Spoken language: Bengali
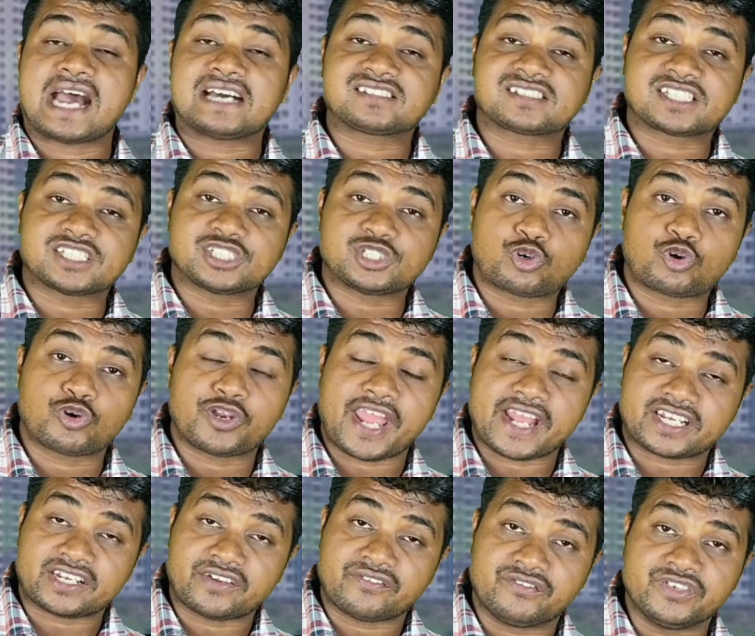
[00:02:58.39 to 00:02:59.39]
আজকে যখন
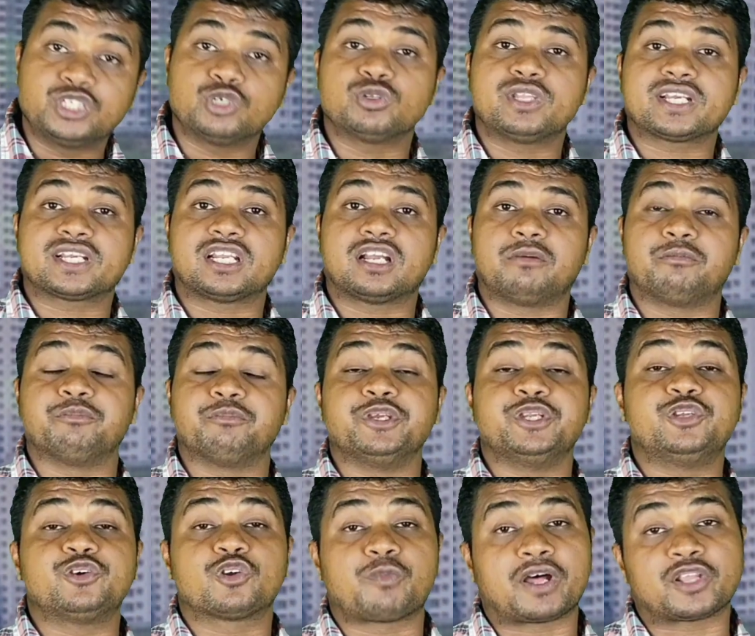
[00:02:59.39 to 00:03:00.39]
একটা ভিডিও দেখলাম
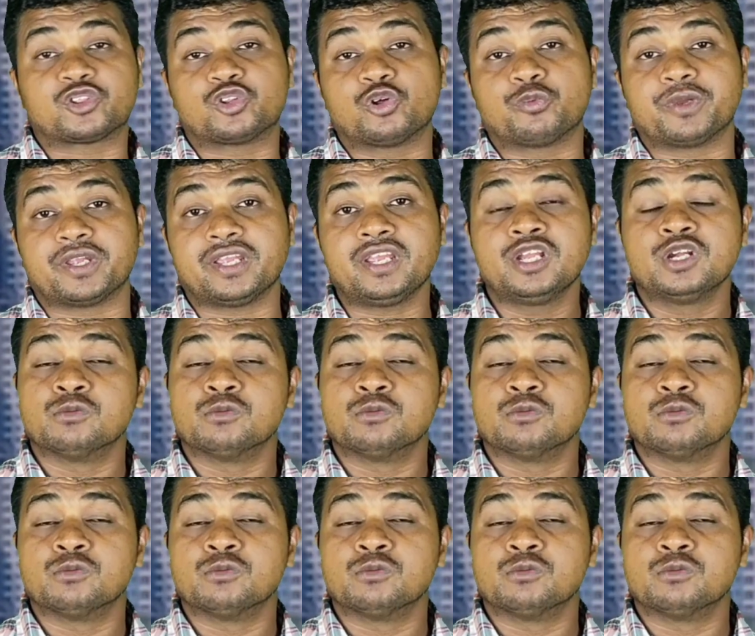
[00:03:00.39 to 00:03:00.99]
ভিডিওর মাধ্যমে